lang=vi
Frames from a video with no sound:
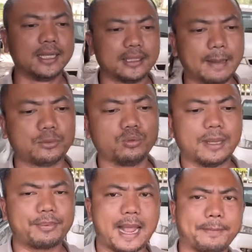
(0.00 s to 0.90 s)
thì em Trung
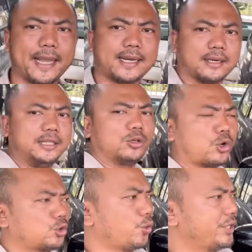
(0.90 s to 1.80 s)
dám cam kết khẳng định cho cô
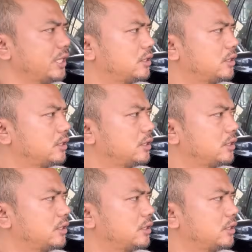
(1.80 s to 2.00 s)
chú anh chị